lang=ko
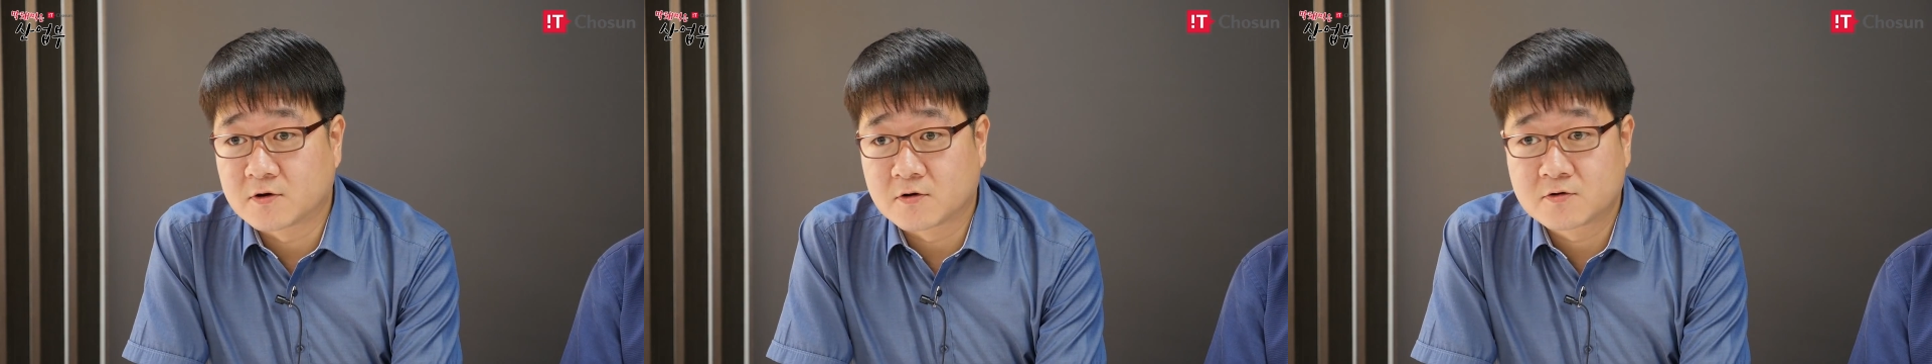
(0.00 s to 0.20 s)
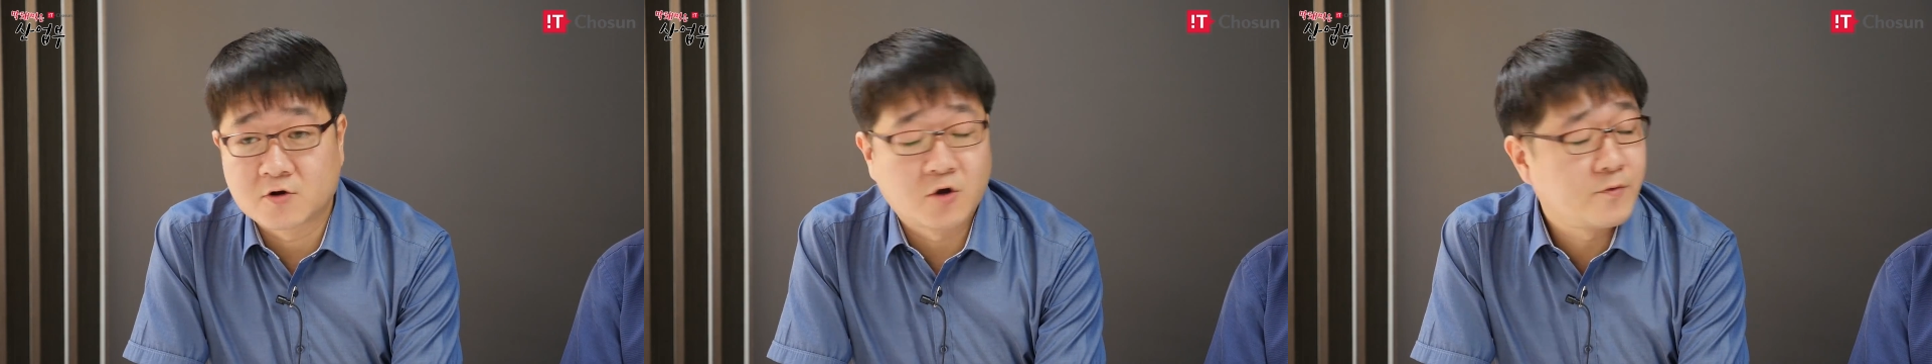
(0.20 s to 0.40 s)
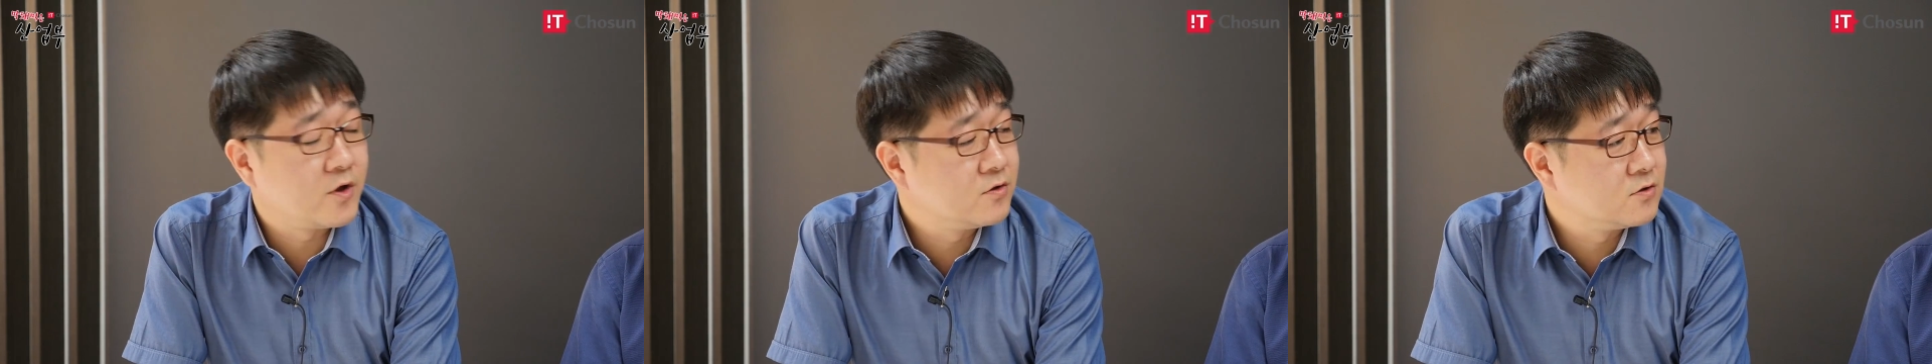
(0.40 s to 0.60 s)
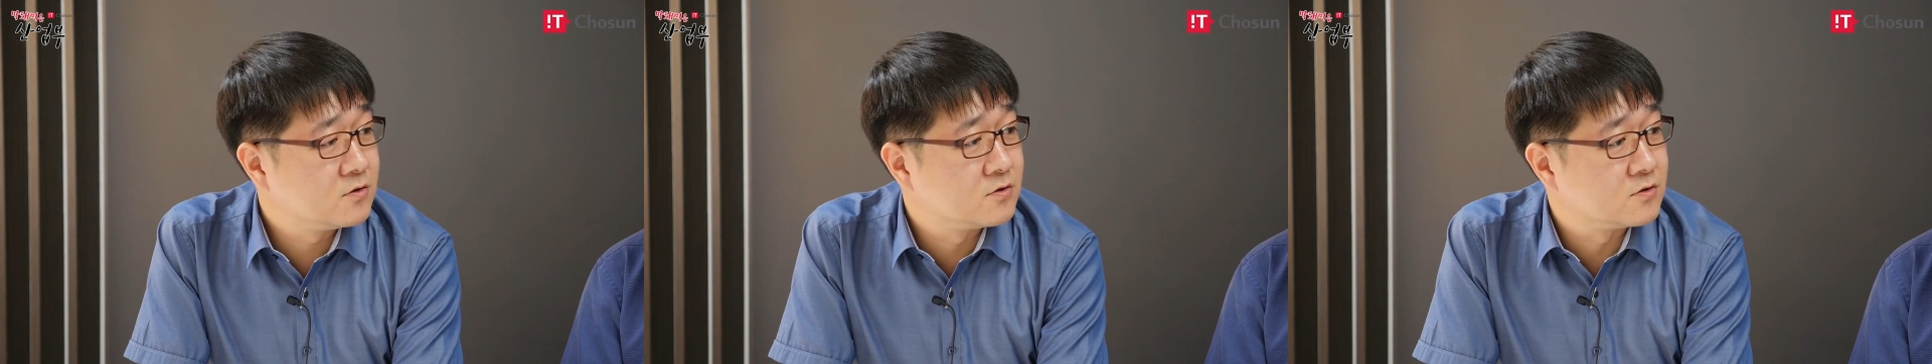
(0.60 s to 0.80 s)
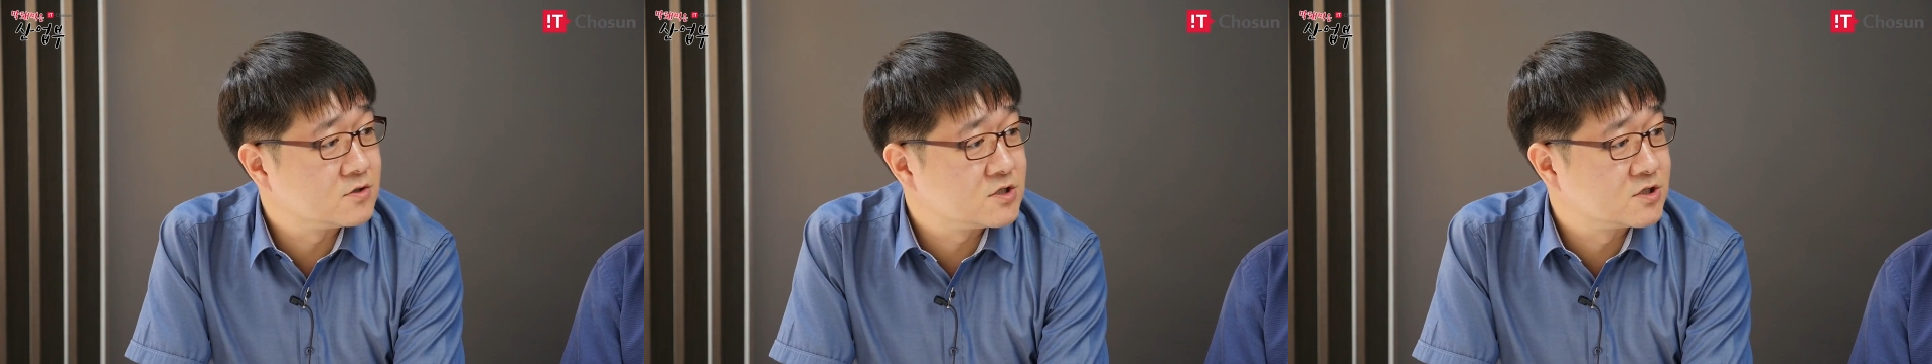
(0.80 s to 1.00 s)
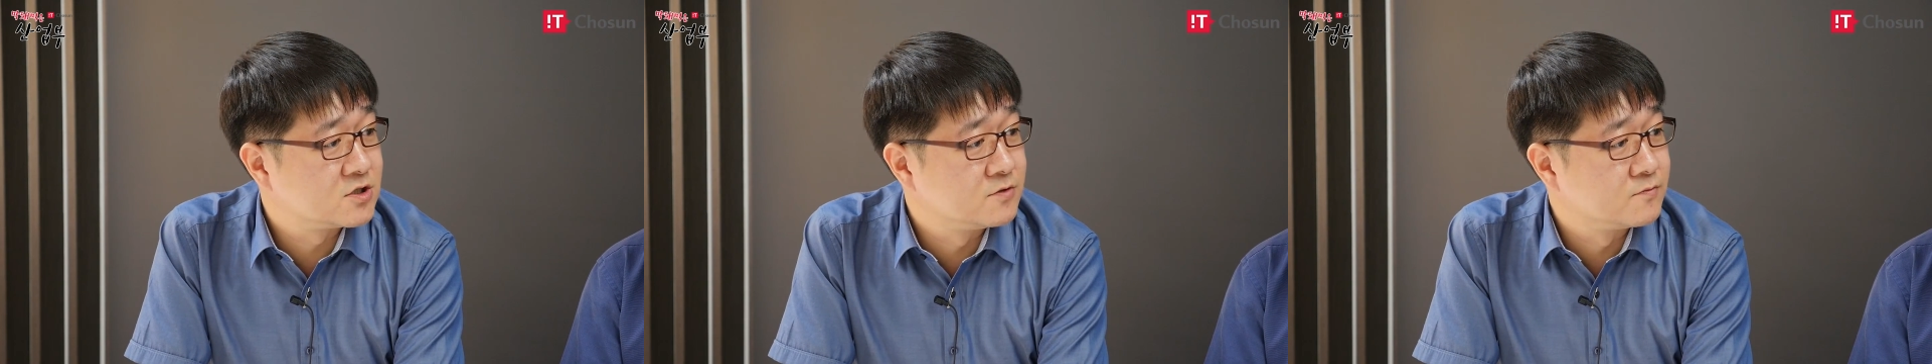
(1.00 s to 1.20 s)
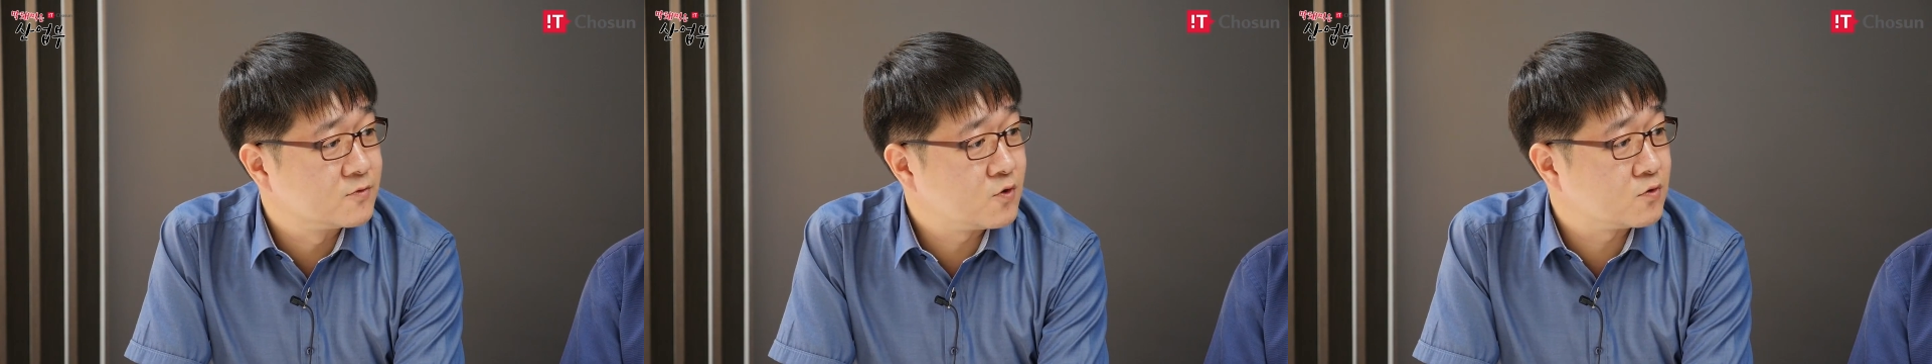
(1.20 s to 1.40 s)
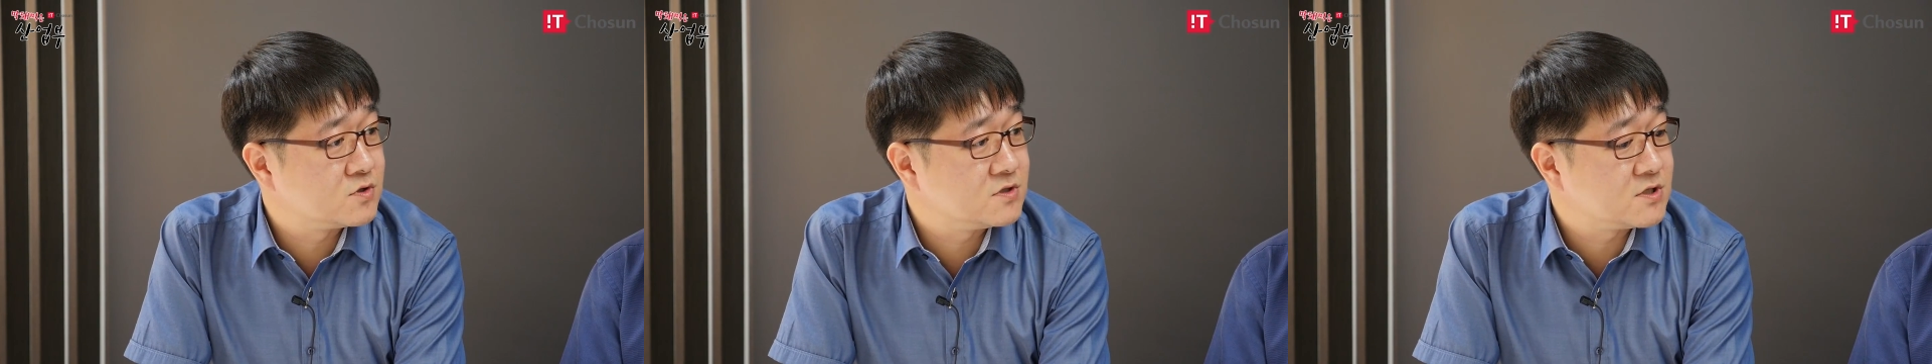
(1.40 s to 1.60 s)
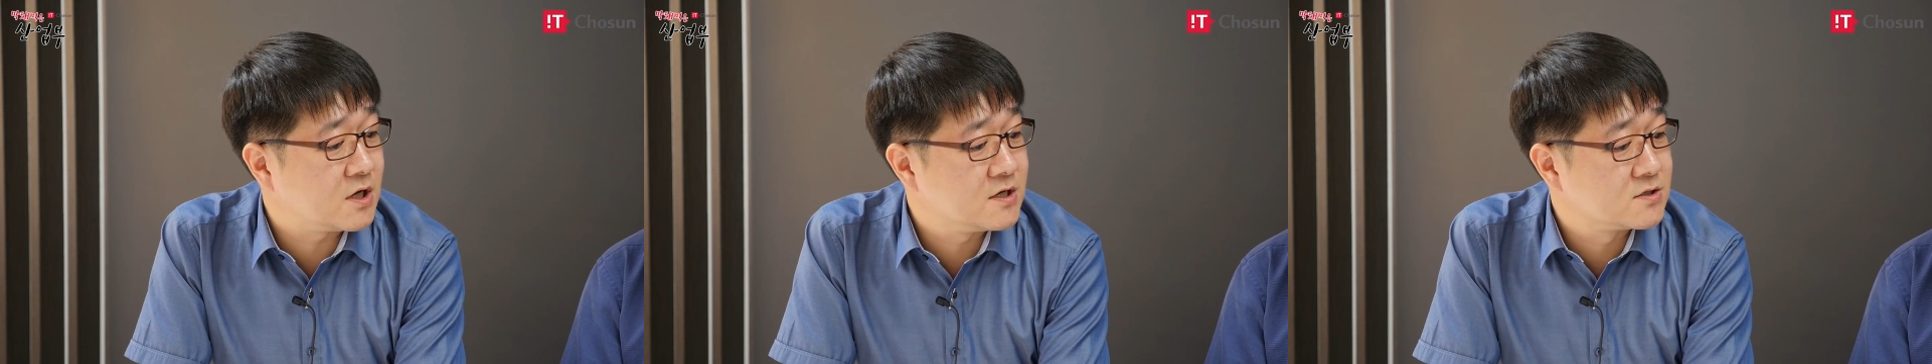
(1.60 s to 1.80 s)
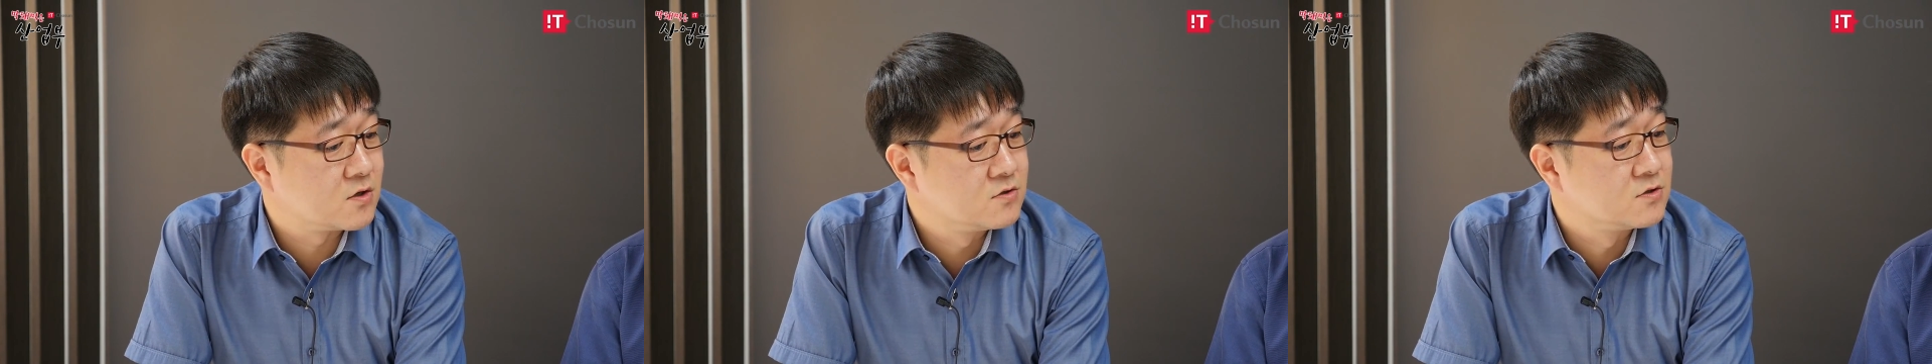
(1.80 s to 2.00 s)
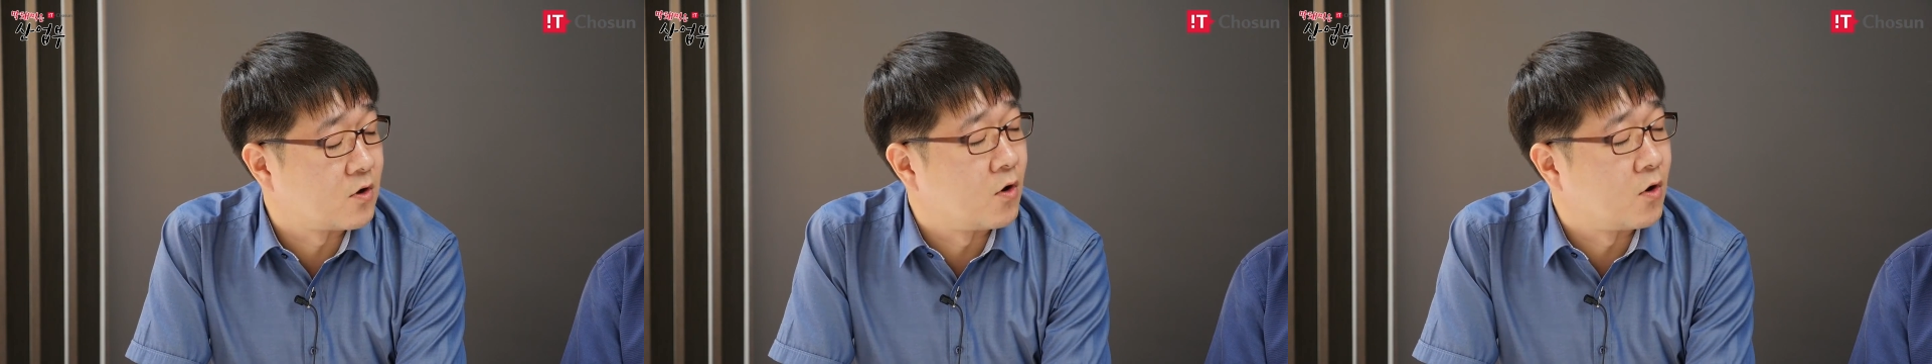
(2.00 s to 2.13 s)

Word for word: 네. 그러면은 지금 통신사에서는